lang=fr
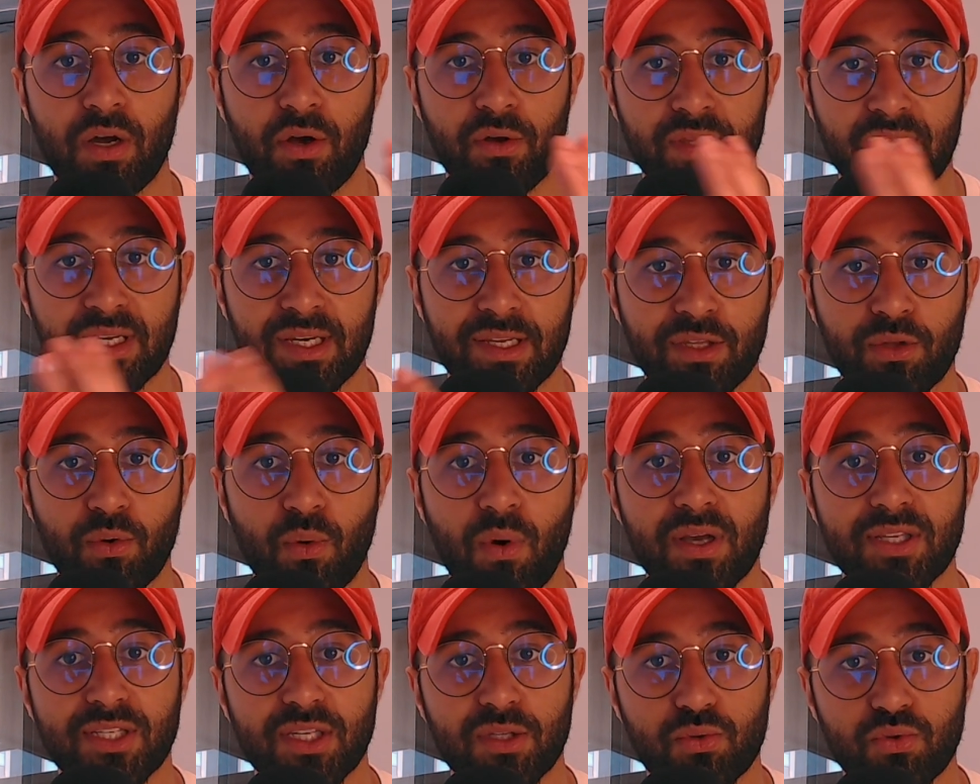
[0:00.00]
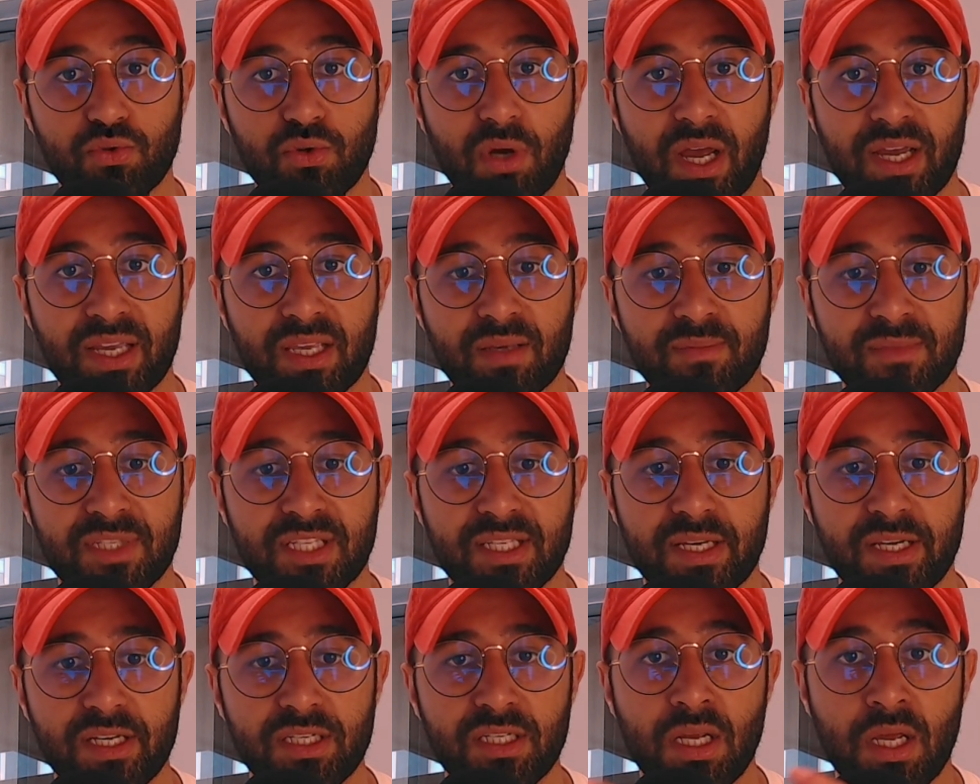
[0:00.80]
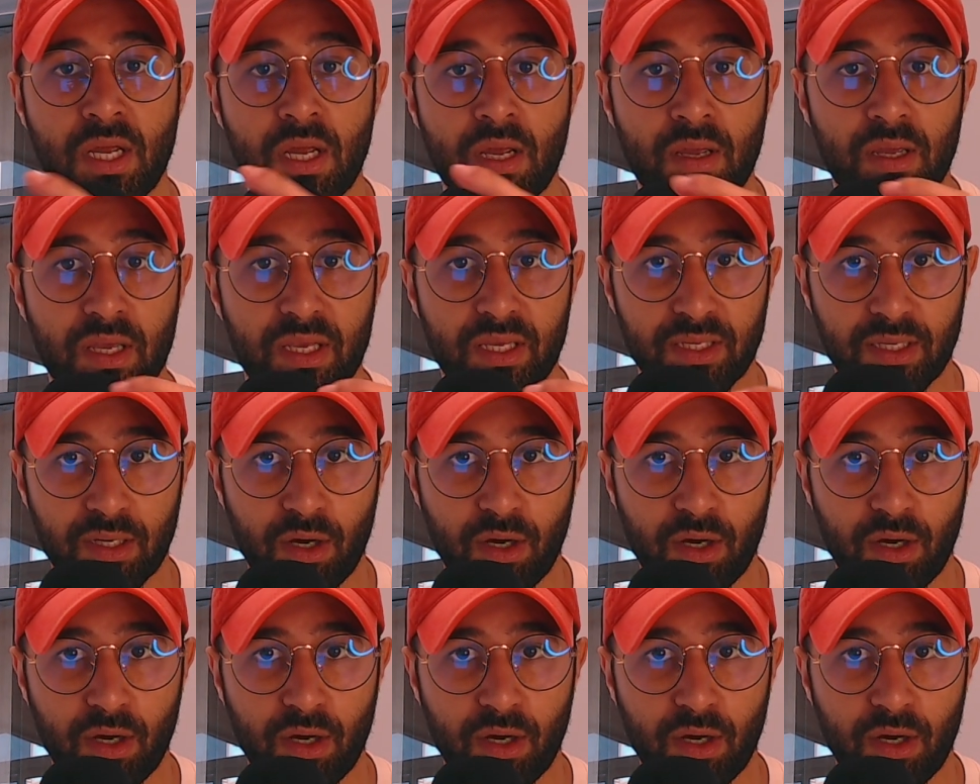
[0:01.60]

En ailier droit, c'est toujours Hakim Ziyech. Il